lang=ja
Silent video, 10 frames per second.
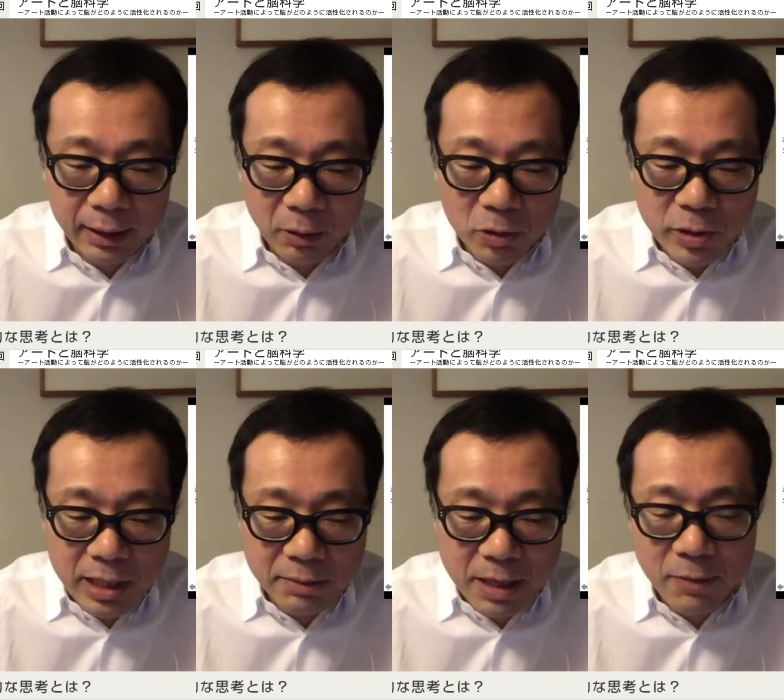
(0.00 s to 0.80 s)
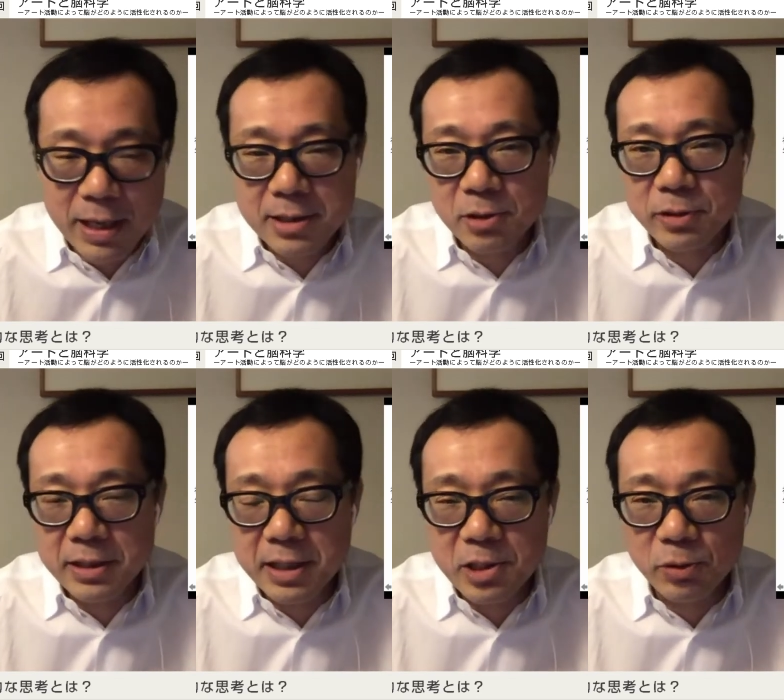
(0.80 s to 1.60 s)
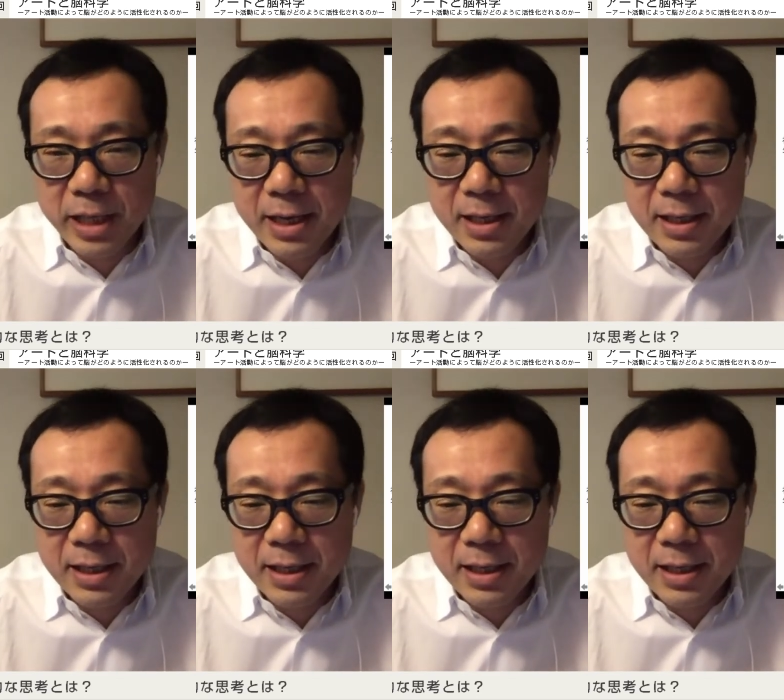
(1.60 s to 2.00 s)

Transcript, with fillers: おそらくまあ、ファーストクラスでしょうね。